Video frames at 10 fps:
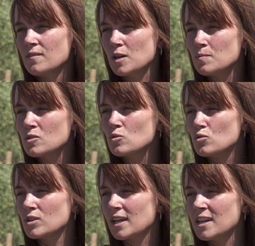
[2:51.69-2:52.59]
vraiment
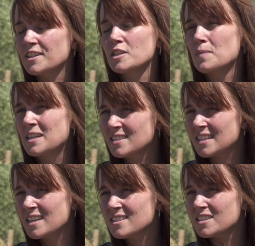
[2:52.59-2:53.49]
de créer un espace
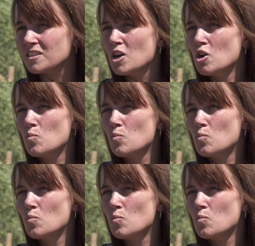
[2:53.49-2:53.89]
test